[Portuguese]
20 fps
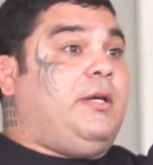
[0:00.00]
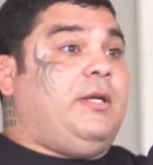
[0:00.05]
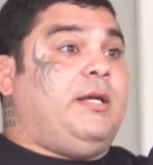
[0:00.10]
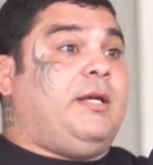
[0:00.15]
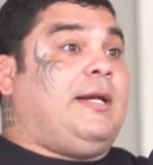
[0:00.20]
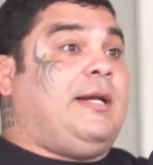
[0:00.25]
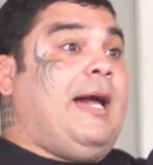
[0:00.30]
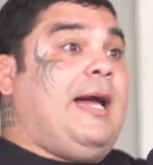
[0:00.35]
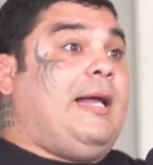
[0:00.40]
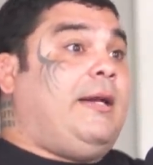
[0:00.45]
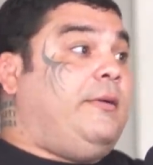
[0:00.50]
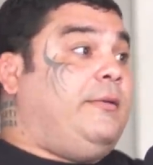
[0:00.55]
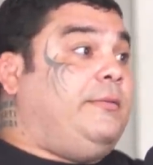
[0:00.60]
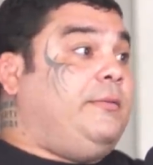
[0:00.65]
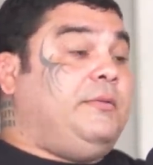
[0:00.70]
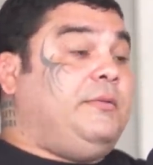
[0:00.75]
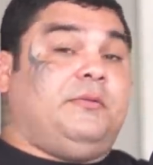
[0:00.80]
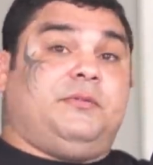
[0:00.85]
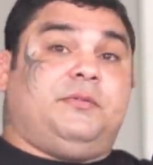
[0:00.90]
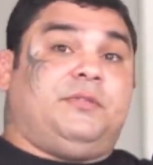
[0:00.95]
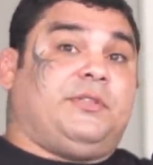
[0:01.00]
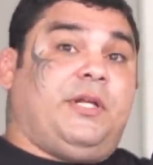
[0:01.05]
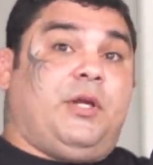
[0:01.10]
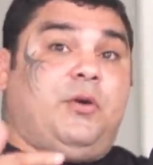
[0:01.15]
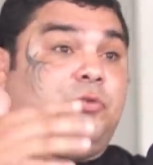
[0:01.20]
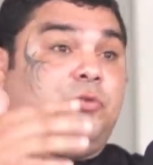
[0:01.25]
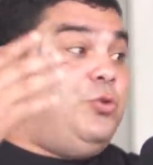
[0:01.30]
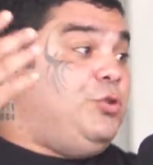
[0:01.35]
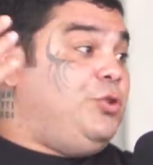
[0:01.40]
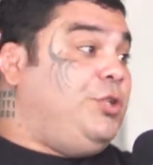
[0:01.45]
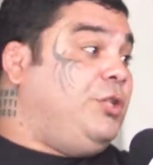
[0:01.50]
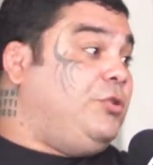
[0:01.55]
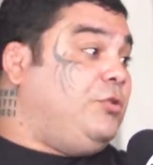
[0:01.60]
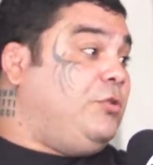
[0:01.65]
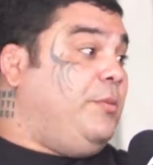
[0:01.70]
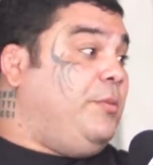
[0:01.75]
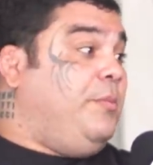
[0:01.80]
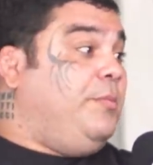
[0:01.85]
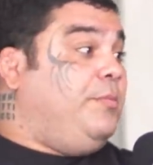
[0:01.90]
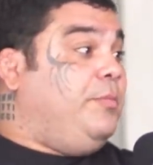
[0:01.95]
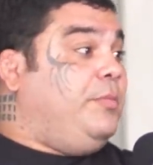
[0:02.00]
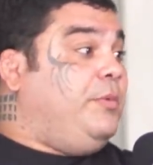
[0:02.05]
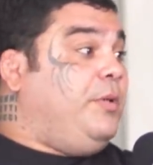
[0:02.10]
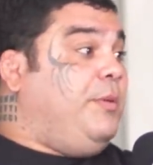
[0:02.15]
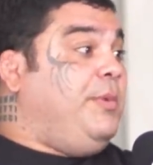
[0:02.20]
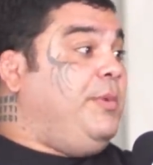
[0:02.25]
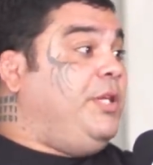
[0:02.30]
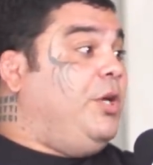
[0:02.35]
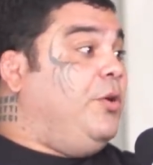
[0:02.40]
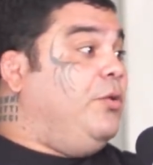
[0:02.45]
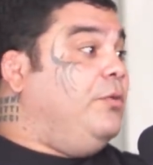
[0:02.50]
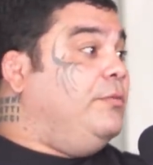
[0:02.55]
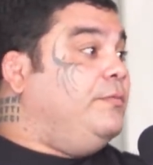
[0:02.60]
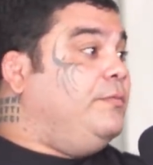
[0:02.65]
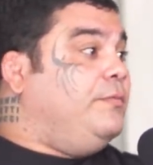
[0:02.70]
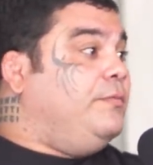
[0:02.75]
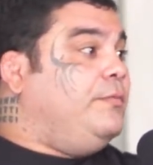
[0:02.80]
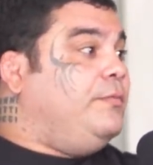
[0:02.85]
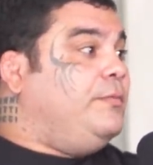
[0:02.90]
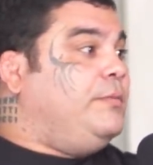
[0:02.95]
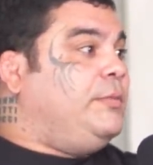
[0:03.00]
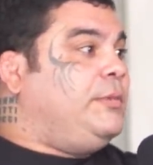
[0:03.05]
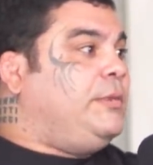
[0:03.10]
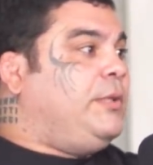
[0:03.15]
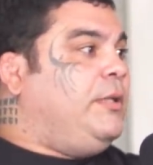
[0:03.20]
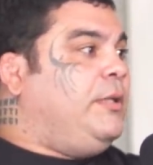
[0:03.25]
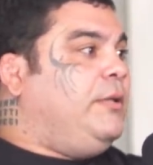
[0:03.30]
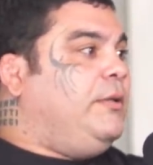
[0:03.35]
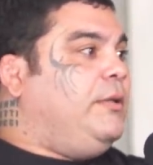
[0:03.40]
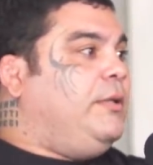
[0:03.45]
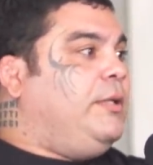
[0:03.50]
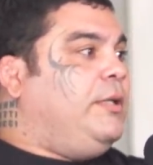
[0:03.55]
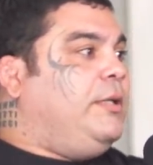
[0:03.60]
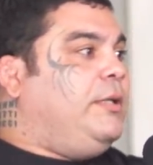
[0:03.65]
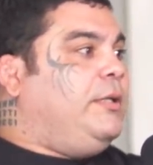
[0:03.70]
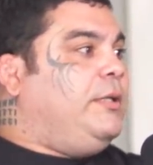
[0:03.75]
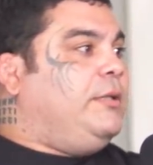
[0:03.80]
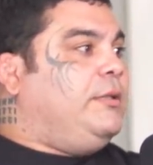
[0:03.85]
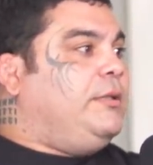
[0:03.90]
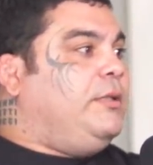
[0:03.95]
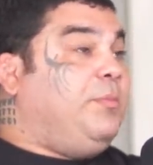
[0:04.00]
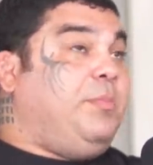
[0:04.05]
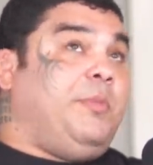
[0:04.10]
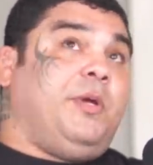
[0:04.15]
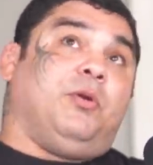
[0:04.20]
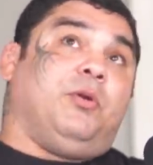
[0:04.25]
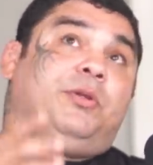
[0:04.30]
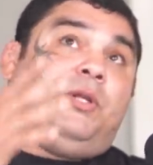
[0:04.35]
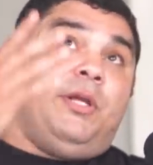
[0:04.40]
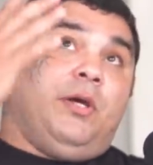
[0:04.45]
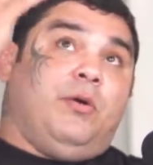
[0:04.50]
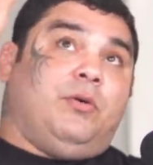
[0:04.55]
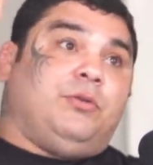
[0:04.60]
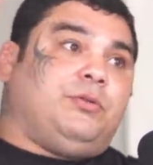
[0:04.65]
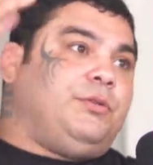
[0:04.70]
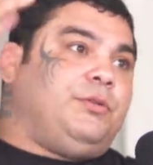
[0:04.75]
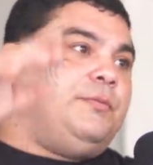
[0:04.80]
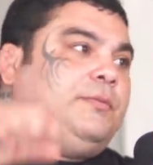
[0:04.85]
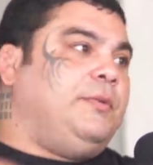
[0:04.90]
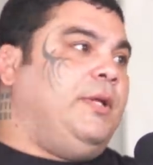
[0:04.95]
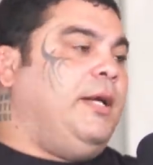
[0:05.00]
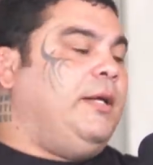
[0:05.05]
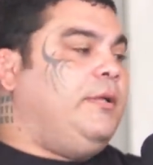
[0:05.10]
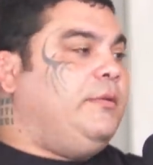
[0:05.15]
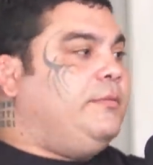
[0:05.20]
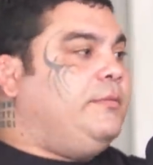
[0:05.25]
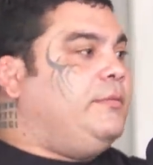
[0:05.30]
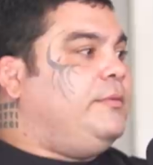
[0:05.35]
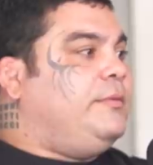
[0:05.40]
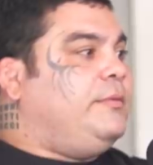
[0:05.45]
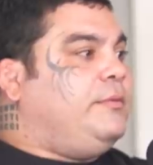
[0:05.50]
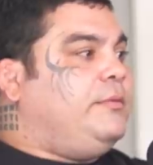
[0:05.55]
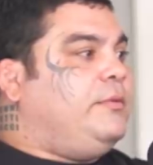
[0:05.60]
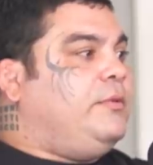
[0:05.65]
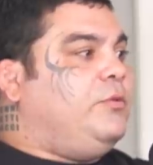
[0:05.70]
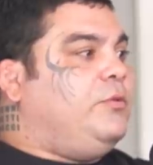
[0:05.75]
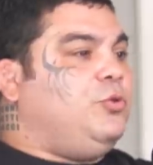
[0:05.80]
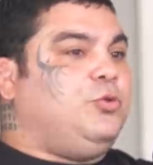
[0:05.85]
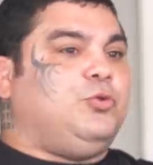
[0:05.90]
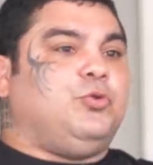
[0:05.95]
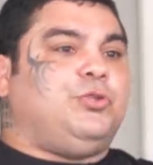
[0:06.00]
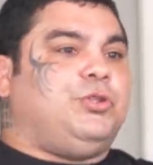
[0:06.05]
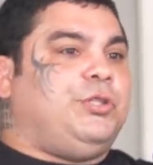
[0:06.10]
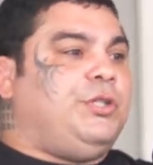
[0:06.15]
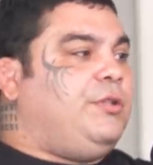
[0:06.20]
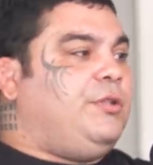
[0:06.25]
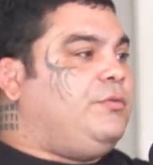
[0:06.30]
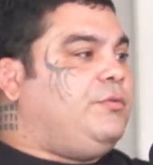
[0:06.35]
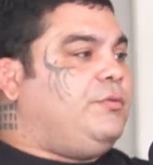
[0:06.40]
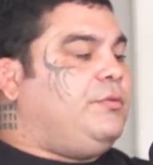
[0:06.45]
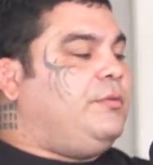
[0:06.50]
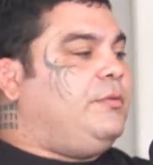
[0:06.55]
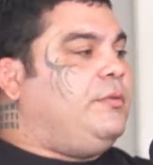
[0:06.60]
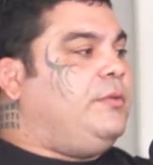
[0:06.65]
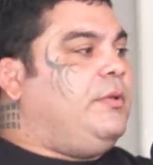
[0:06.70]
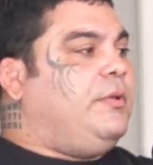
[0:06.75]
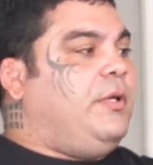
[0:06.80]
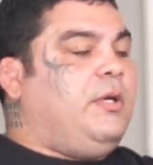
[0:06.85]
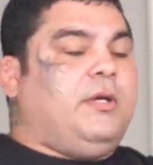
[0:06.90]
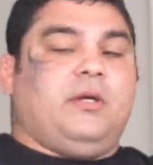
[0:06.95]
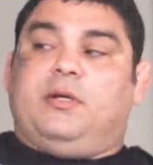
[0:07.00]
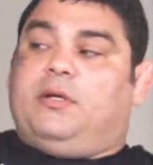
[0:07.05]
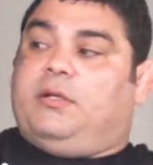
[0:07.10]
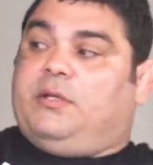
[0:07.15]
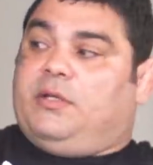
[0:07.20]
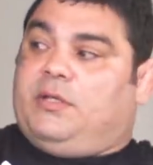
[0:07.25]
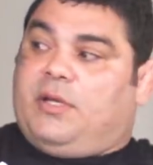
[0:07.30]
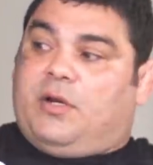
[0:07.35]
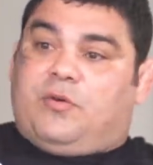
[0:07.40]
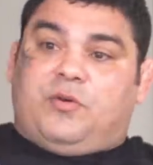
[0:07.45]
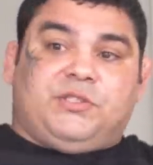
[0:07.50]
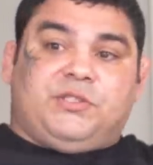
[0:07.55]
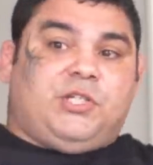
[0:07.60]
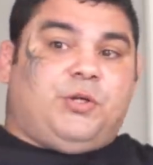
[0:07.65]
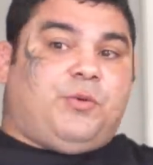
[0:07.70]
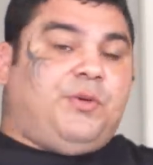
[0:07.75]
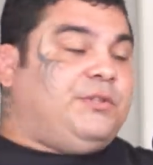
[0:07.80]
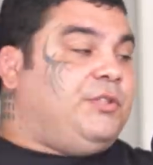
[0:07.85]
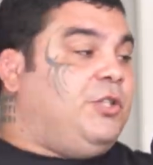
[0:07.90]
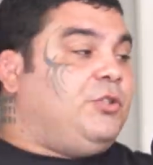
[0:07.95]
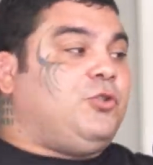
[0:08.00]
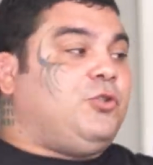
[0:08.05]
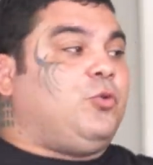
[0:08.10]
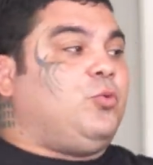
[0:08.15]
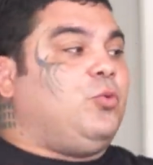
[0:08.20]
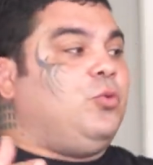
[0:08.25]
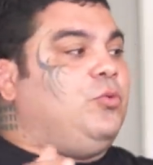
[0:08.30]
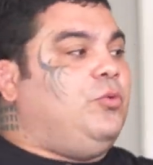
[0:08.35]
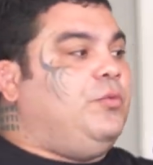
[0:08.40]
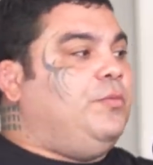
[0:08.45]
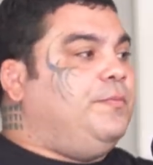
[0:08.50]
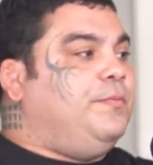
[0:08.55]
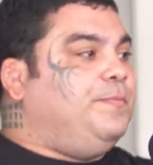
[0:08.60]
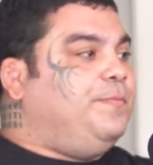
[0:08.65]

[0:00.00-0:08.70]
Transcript: E cara, isso aí é o jiu-jitsu que, que me deu primeiro Deus, né? Jiu-jitsu e a consequência disso tudo.